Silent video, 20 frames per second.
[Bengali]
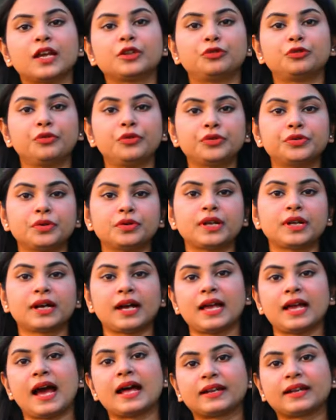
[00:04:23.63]
তারা দুইশো
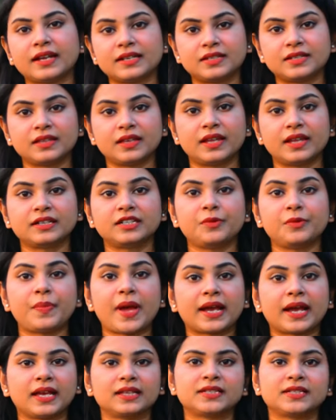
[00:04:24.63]
টাকায় আঠাইশ দিনের একটি
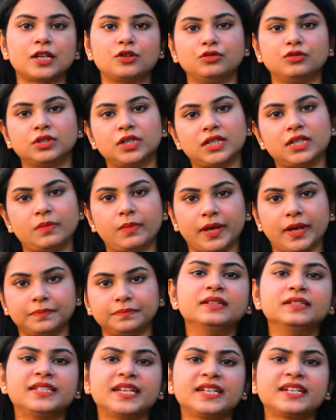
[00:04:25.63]
প্যাকেজ চালু করে দিবে
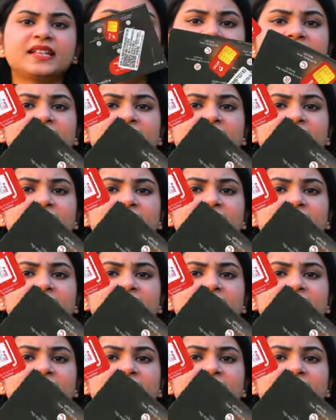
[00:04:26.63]
যেটা